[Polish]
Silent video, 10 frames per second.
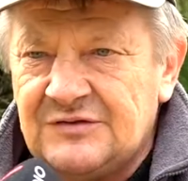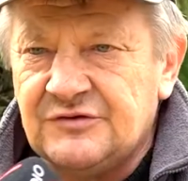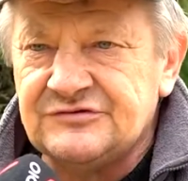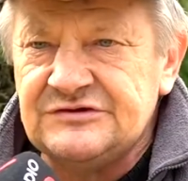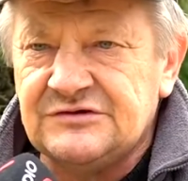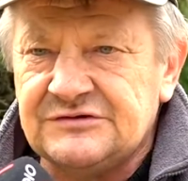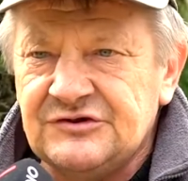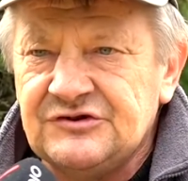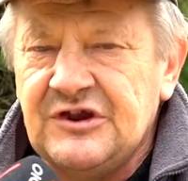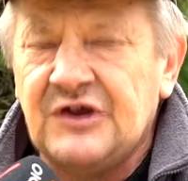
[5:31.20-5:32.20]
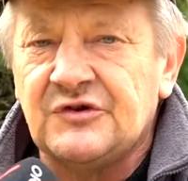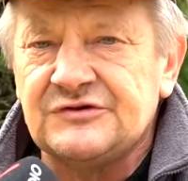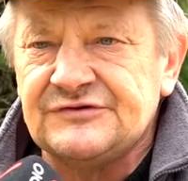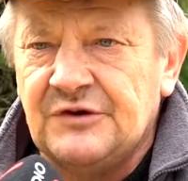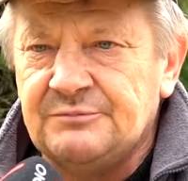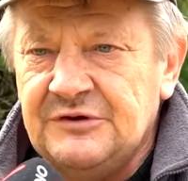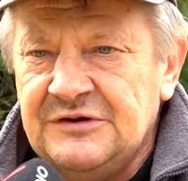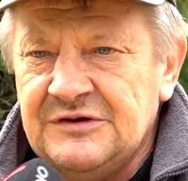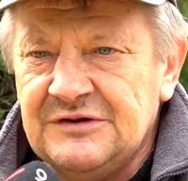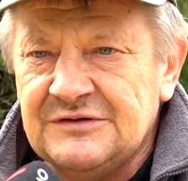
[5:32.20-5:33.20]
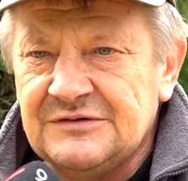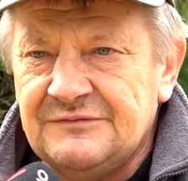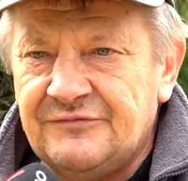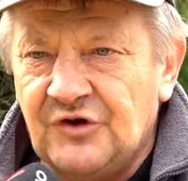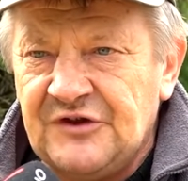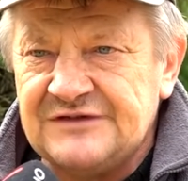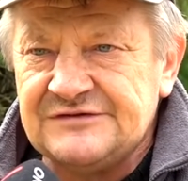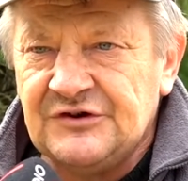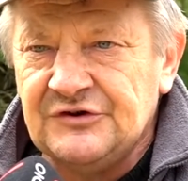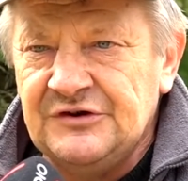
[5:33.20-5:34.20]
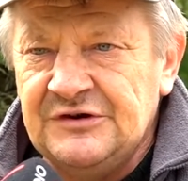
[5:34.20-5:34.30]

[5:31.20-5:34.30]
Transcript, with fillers: to wszystko, ten śnieg, roztopy woda stoi.